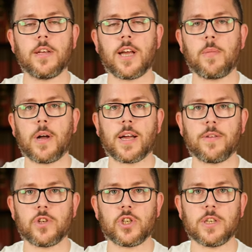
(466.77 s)
Die Kamera
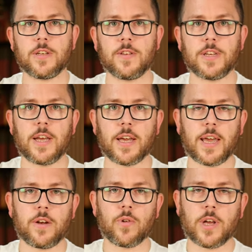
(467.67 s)
kann verschiedene Gesichter
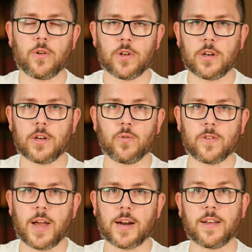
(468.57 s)
erkennen und kann euch dann nicht
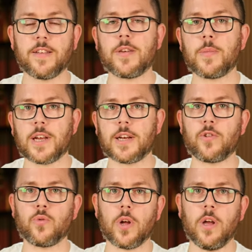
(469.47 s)
nur sagen, da ist jemand an
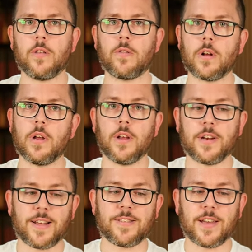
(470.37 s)
der Tür, sondern
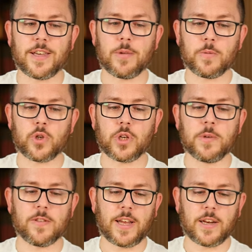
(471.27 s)
dass da jemand
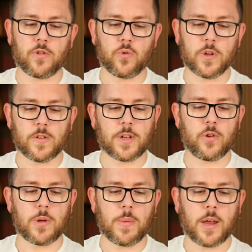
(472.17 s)
Bestimmtes an der Tür ist.
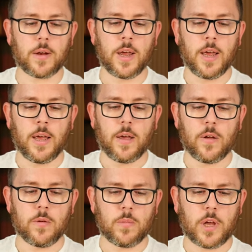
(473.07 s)
Könnt ihr machen
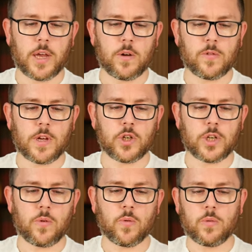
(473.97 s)
ähm,
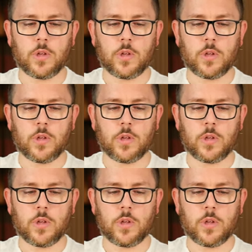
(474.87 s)
Erkennungseinstellung.